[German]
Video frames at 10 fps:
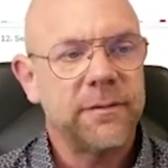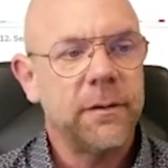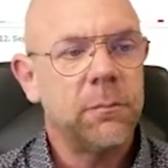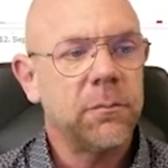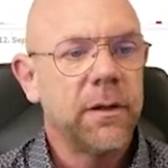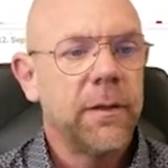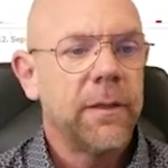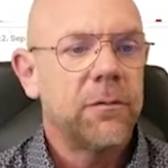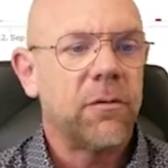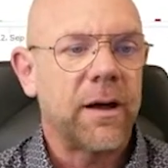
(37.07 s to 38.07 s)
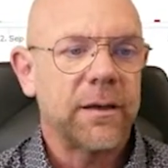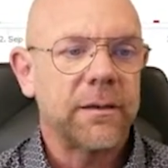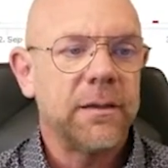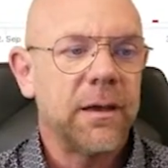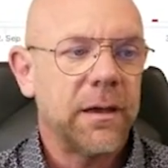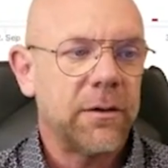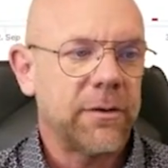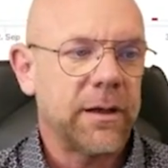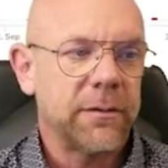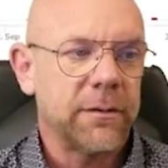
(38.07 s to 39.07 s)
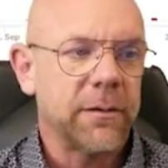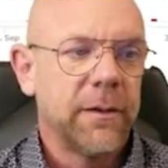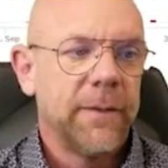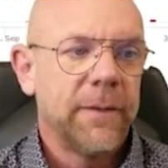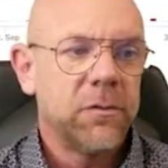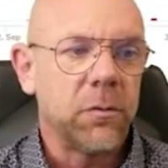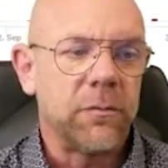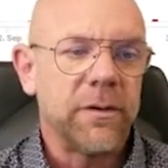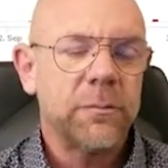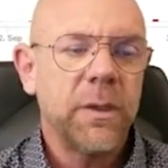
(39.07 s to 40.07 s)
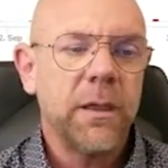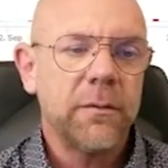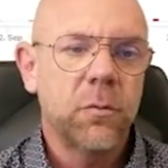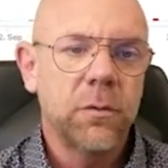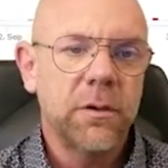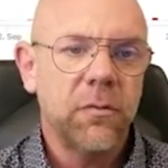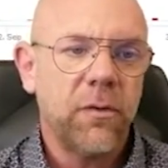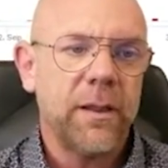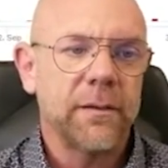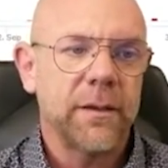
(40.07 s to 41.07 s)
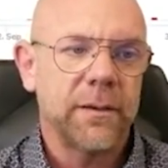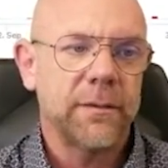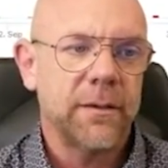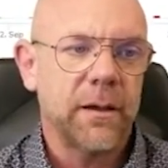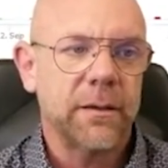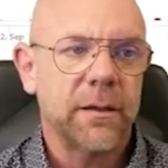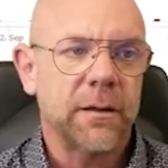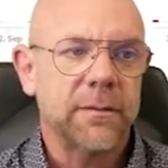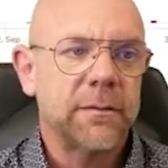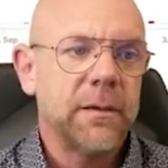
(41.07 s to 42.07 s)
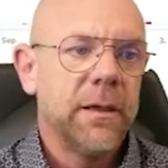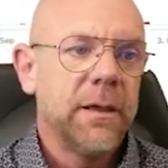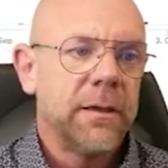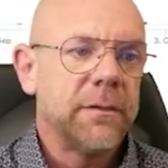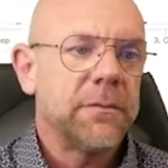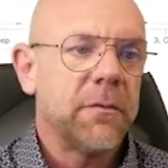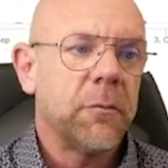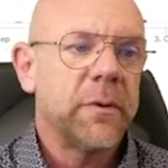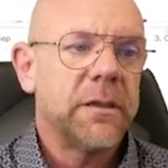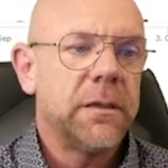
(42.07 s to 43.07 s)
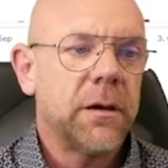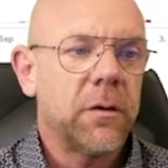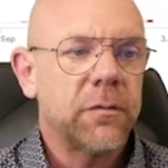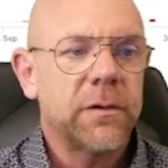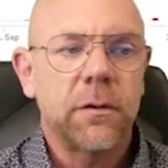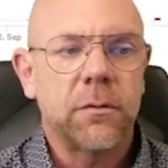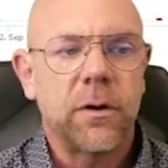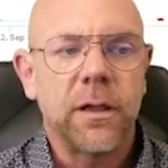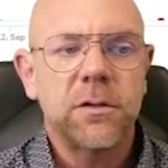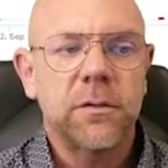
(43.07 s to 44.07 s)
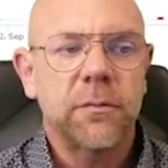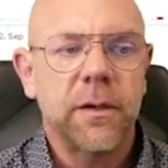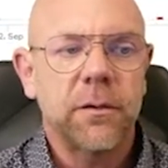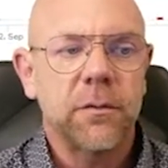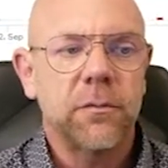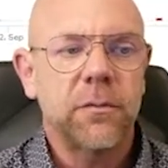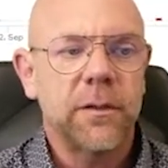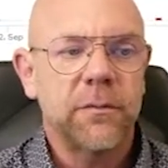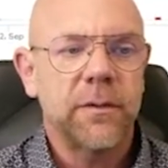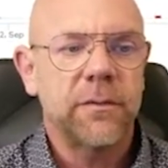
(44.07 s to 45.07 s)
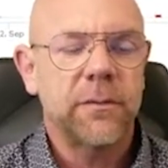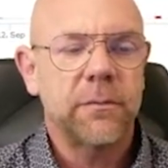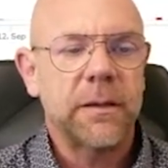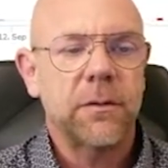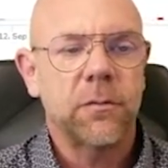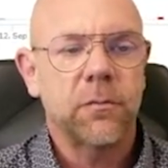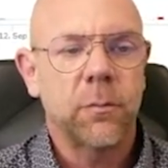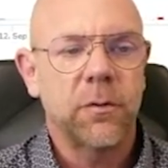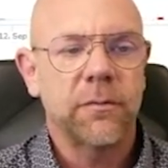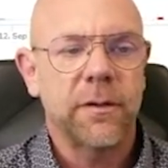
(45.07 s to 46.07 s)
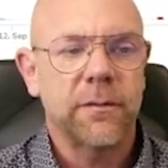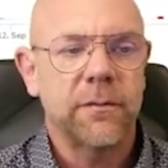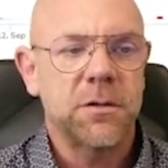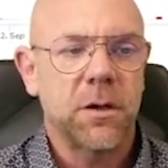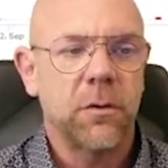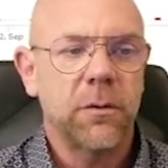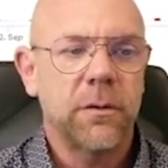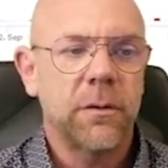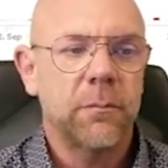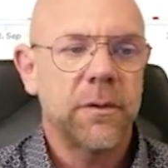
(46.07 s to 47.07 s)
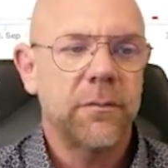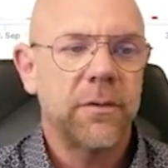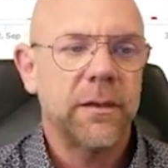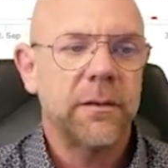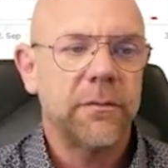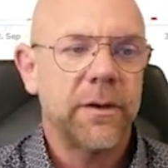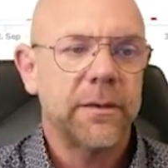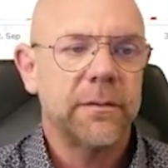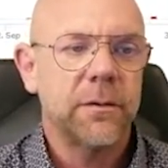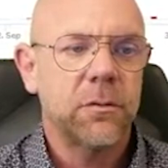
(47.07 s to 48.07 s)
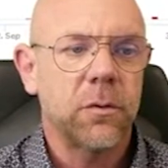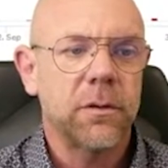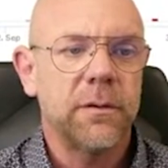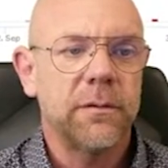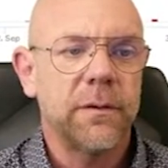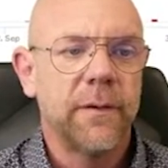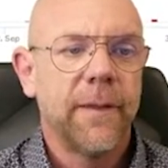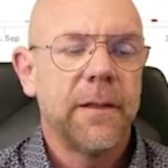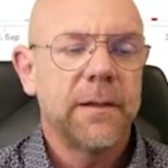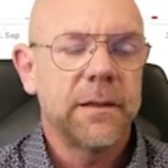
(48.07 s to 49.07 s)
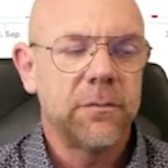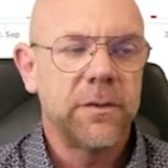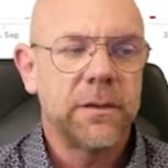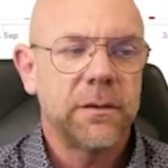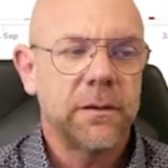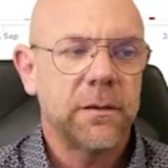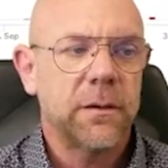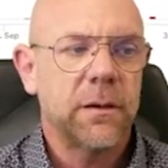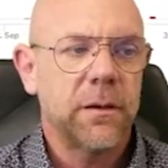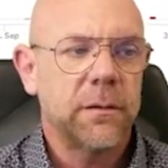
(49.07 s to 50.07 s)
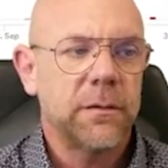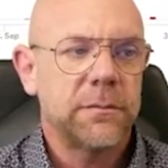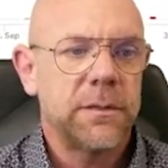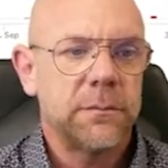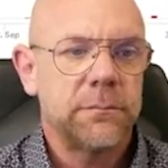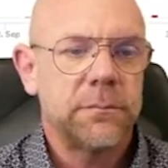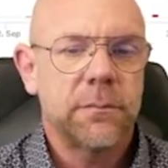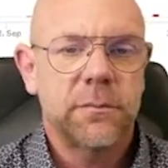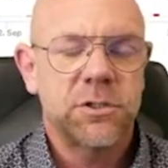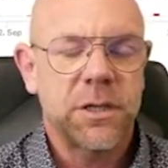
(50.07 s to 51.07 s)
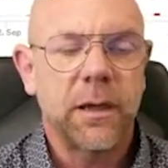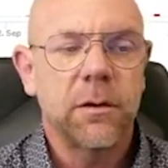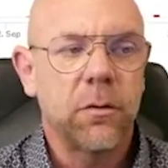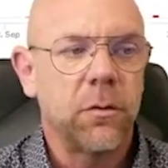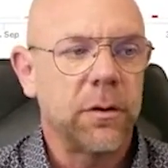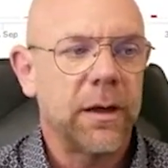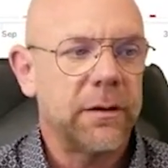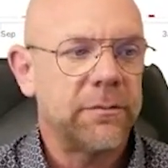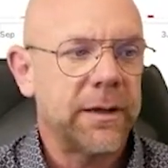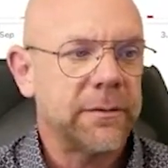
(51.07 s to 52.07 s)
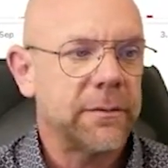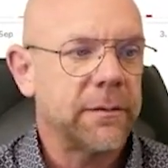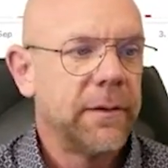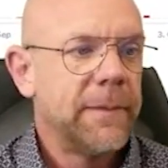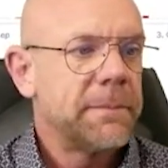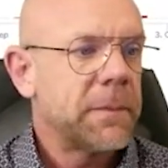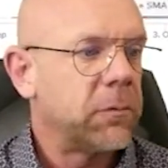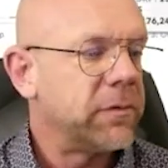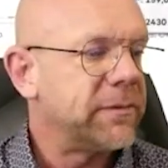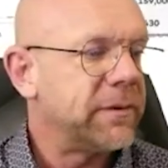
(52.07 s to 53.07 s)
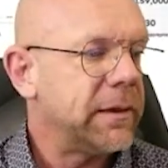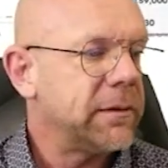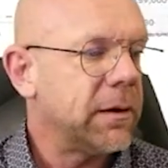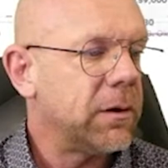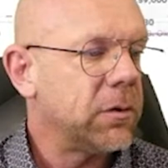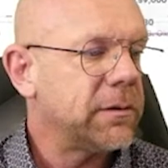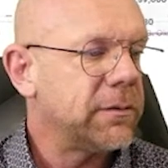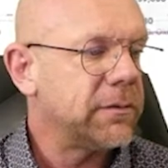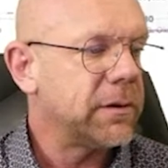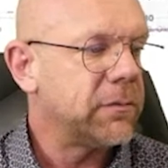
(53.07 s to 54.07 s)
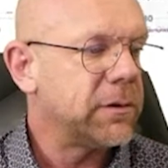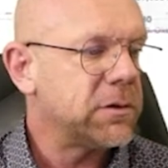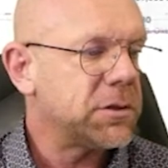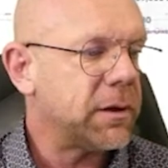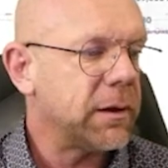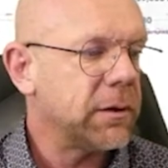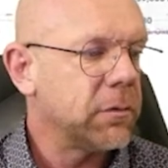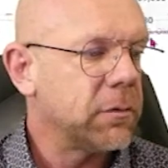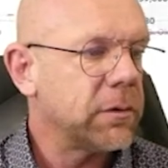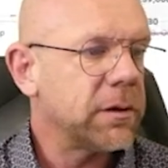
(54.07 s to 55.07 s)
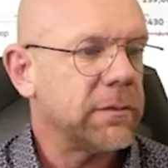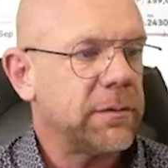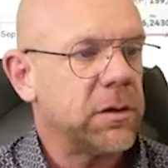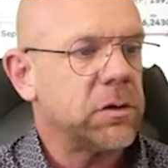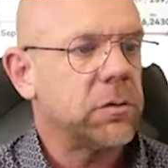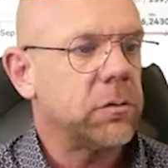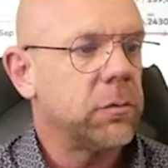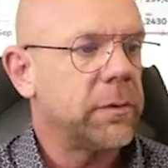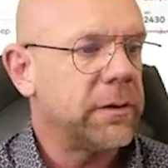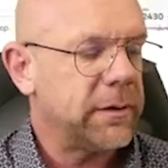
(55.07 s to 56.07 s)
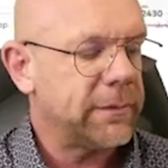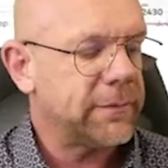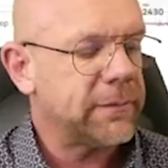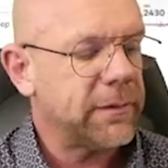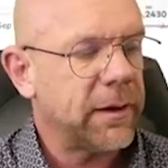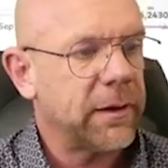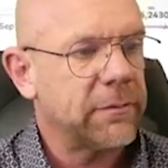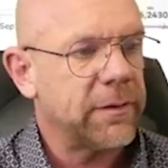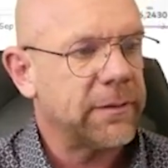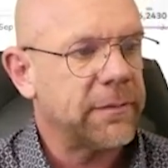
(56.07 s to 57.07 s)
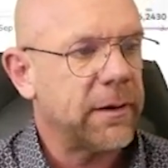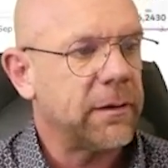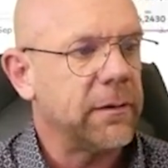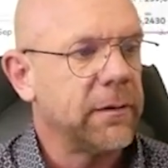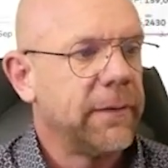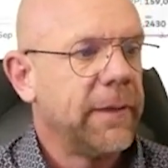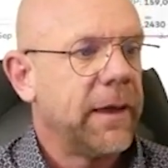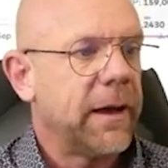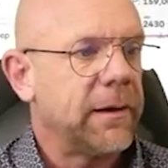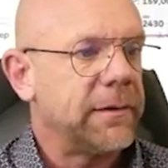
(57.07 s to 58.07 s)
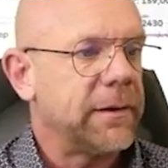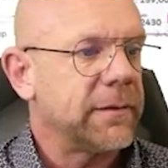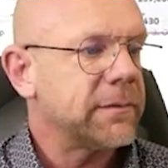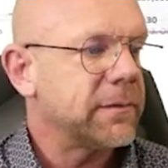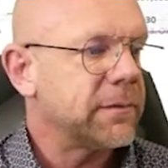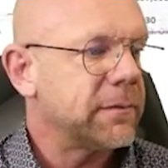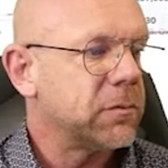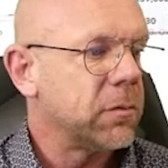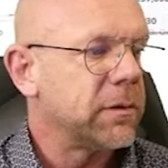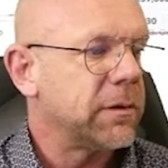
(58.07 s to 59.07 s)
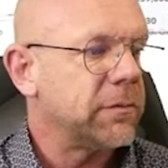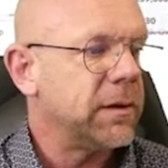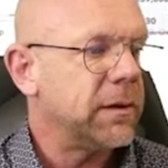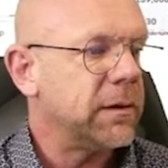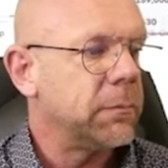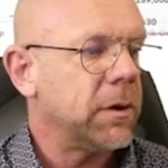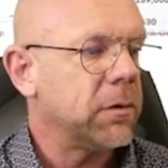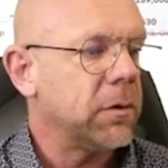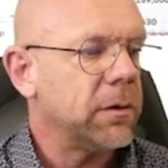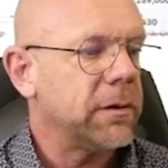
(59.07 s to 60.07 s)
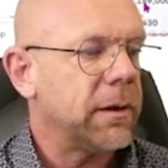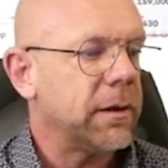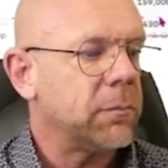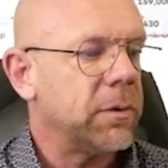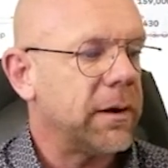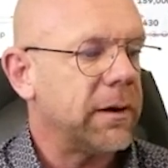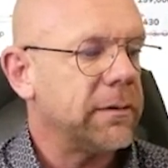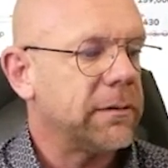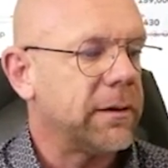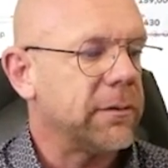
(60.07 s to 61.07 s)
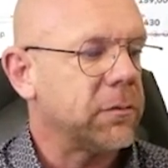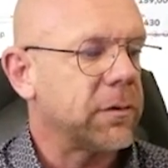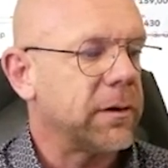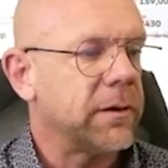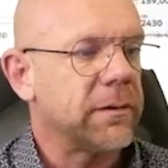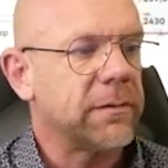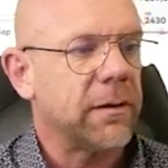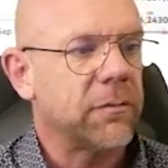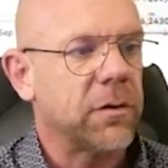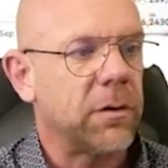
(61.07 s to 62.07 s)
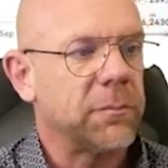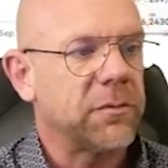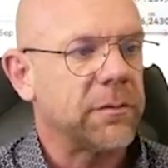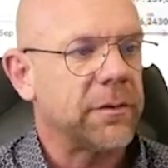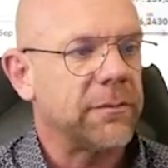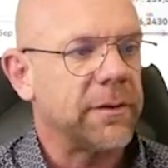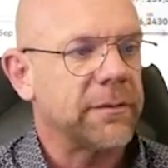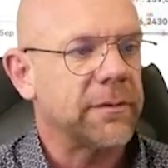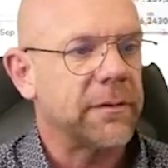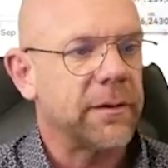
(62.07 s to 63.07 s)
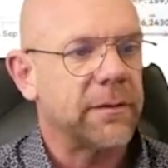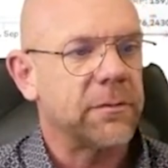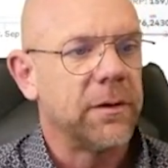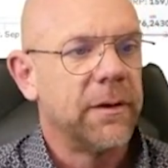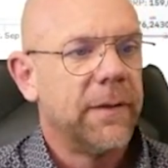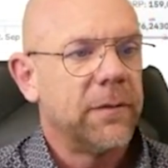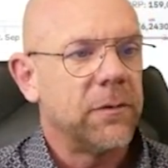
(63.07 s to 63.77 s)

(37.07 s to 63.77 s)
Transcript: Milliarden waren hier erwartet. So, was mir jetzt gut gefällt an der Target-Aktie, ist, wenn wir mal hier auf die Range 2024, 2025 schauen, ähm, dann werden hier weitere deutliche Gewinnsteigerungen äh, äh, erwartet. Und wir sehen ja auch diese Gewinnsteigerungen jetzt hier schon über die letzten drei Quartale. Allerdings ist es so, dass wir hier immer noch in einem Bereich der sogenannten Tough Comps unterwegs sind. Also wir